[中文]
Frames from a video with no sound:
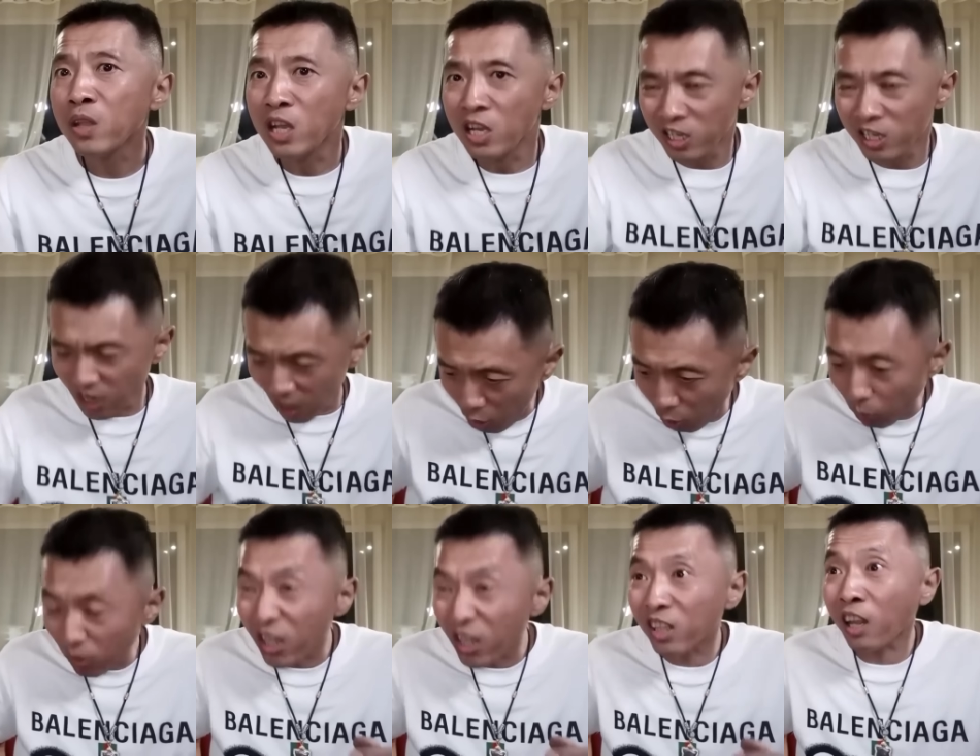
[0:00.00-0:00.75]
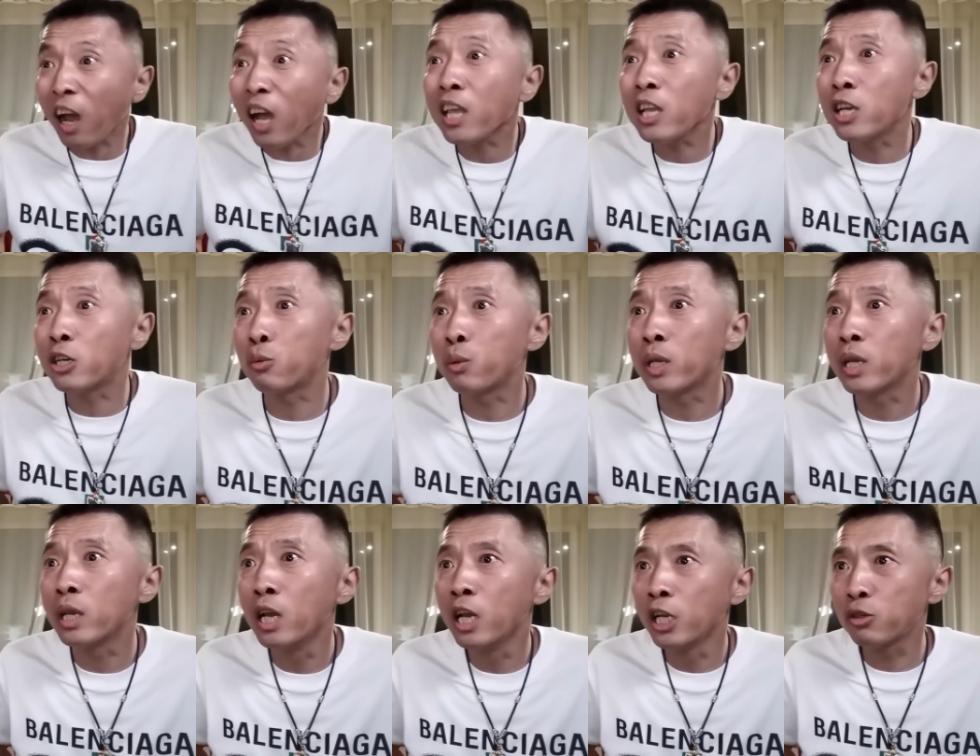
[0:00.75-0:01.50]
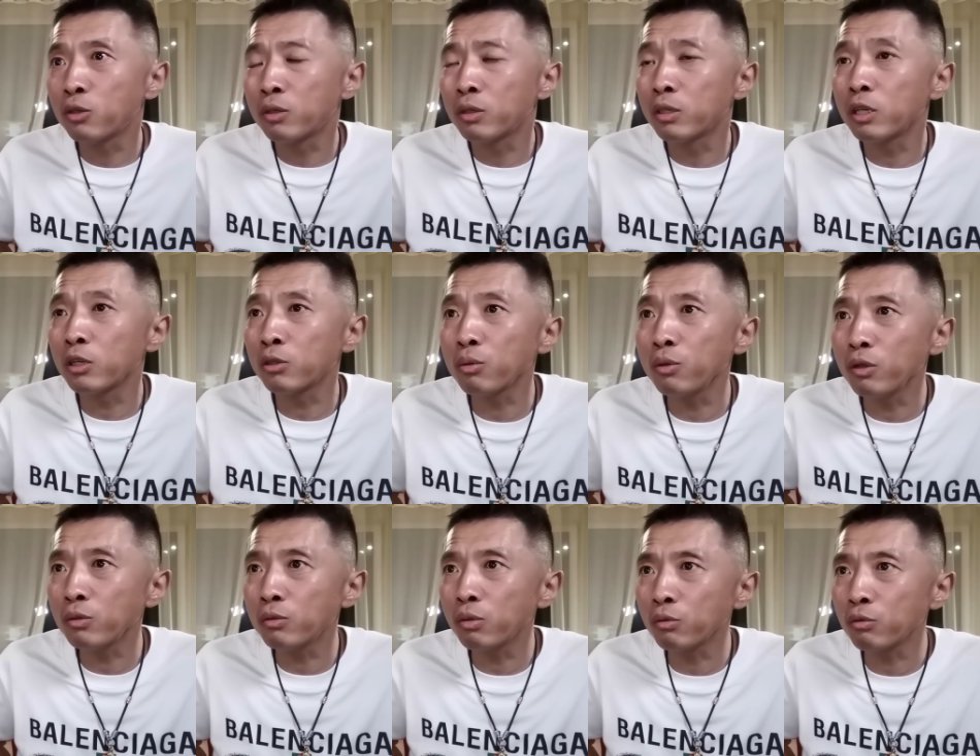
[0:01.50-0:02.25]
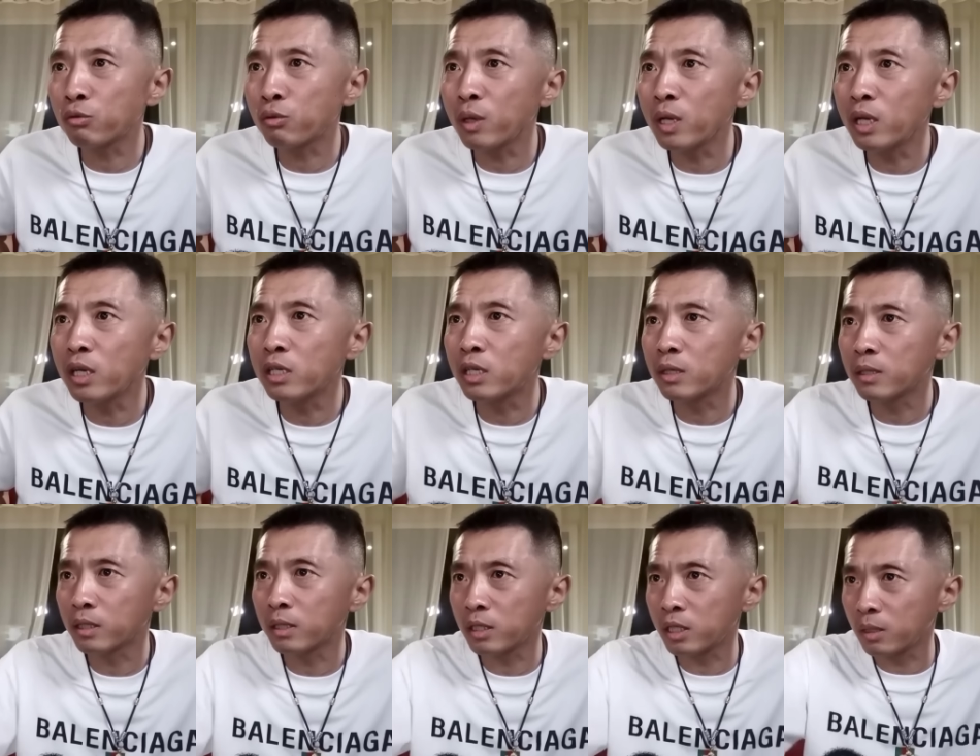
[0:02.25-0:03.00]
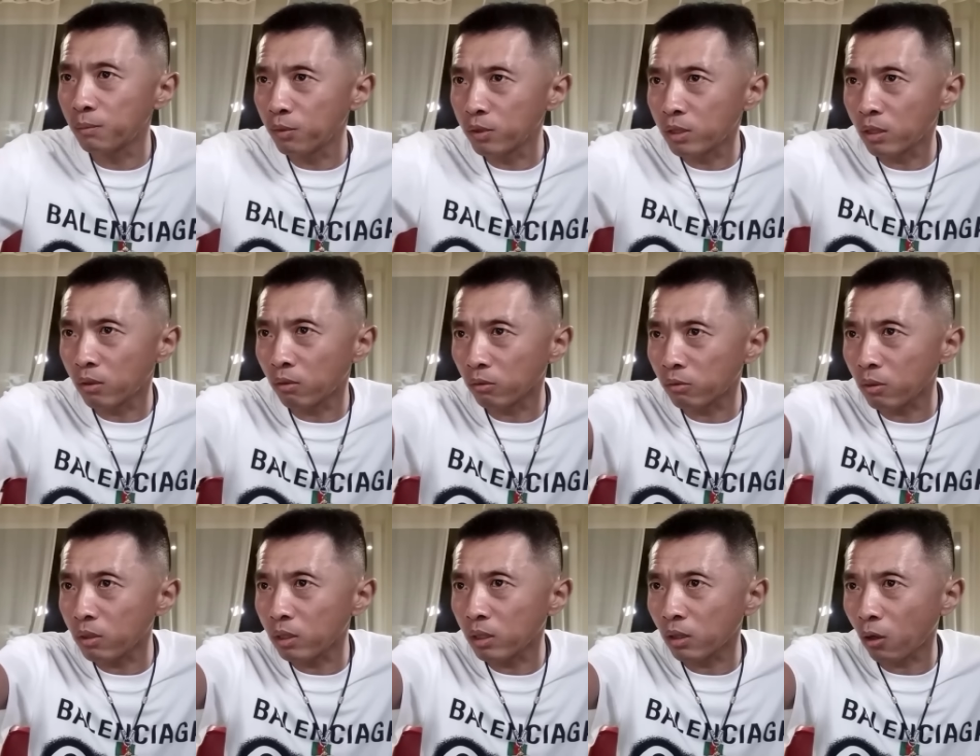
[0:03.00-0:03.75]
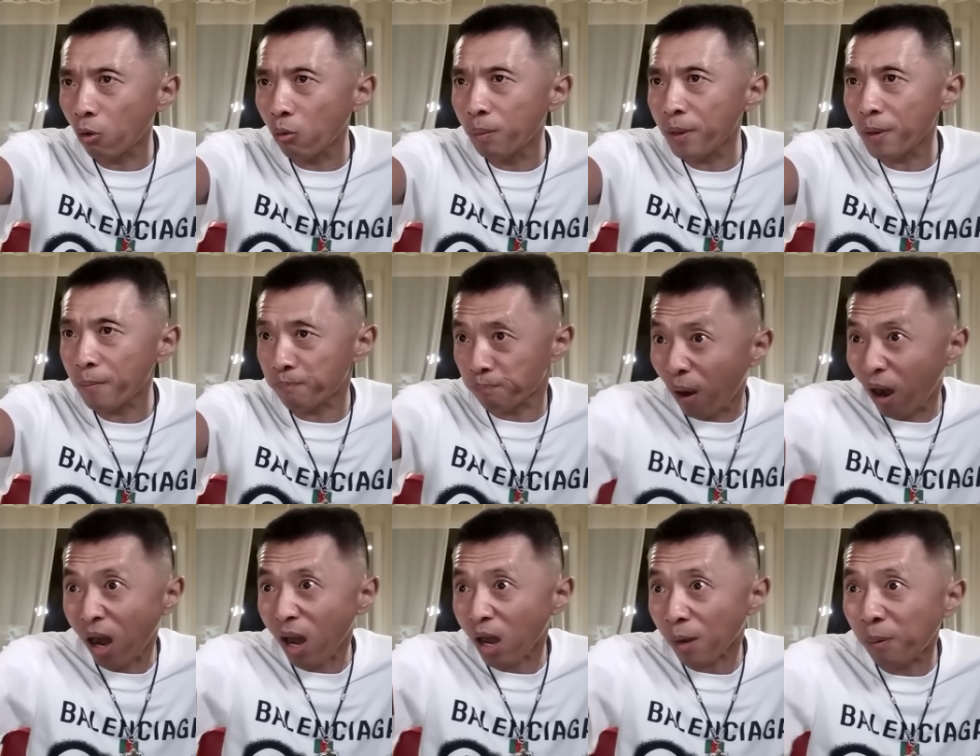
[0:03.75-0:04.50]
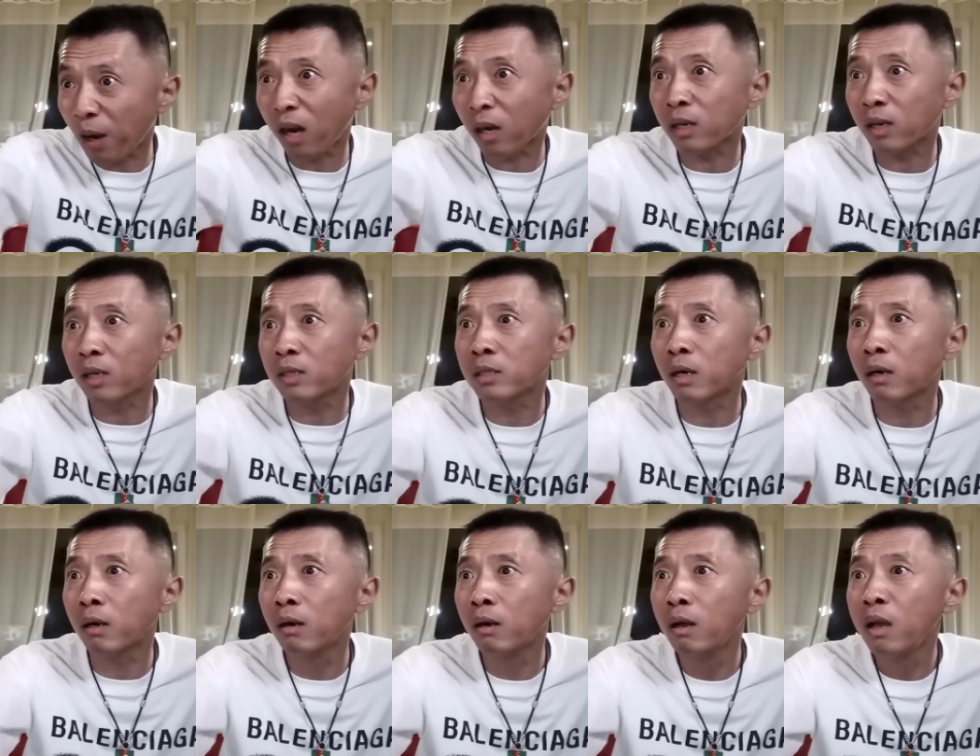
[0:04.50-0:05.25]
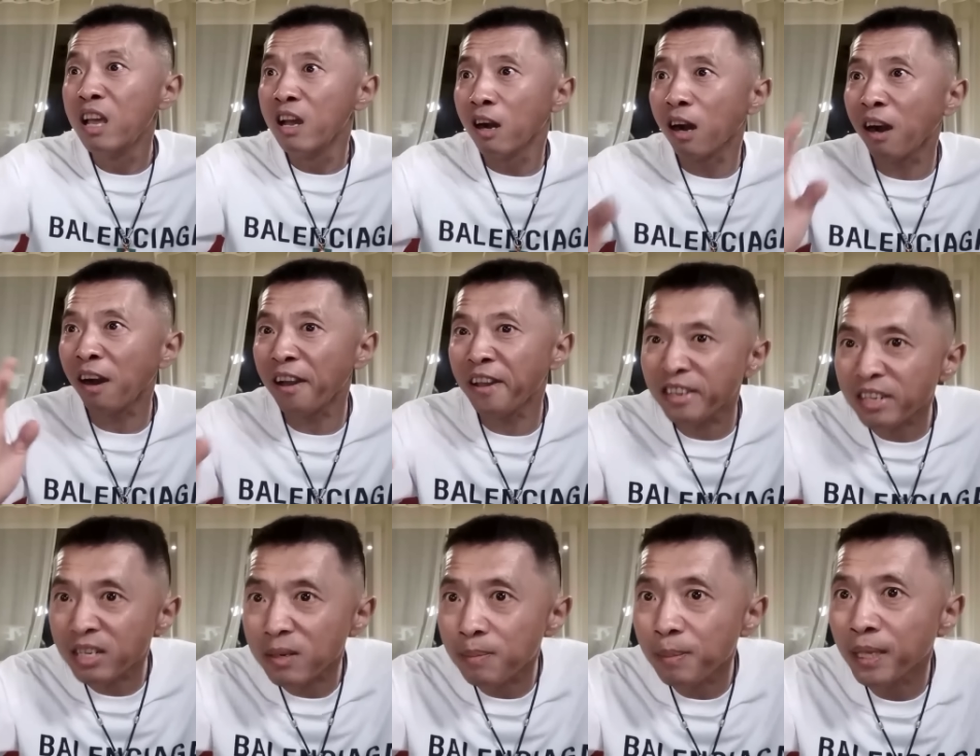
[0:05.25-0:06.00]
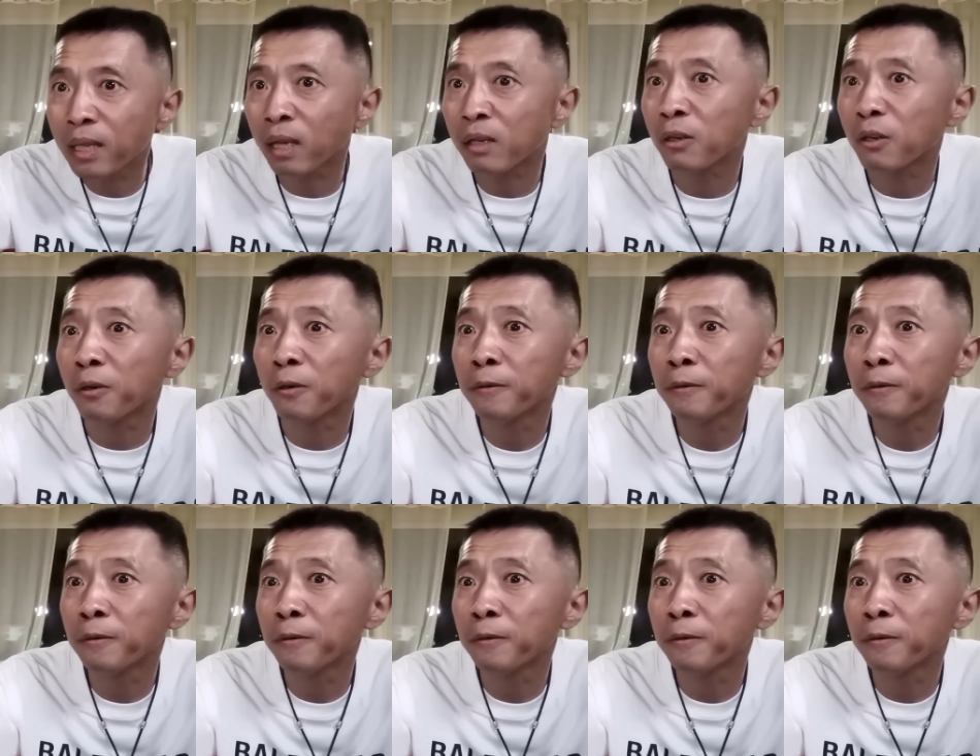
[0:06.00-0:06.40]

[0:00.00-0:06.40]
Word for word: 然后呢，他也追，这孙子松追了只几步之后，对着他后背啪啪两枪，还是没打着。